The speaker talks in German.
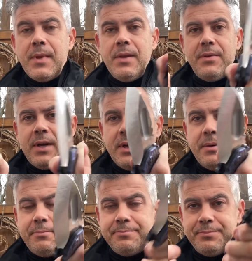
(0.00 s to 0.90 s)
In
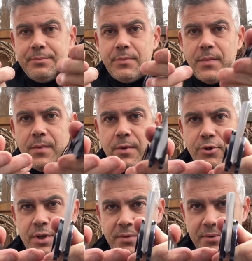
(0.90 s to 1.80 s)
Sachen
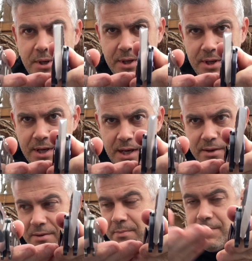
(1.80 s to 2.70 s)
Schnittfreudigkeit
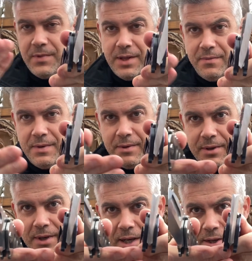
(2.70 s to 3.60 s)
werden wir aber
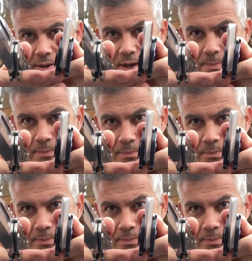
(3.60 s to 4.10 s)
nachher gleich sehen.